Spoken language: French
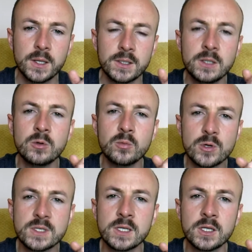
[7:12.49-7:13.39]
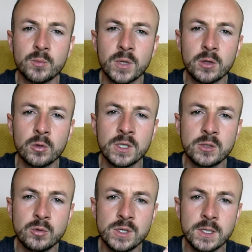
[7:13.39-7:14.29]
qui commencent à être maintenant
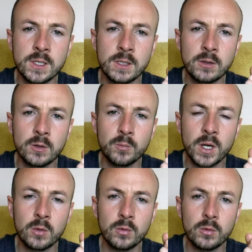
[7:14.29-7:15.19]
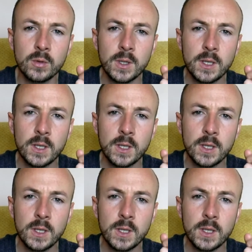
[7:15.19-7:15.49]
étudiés par le,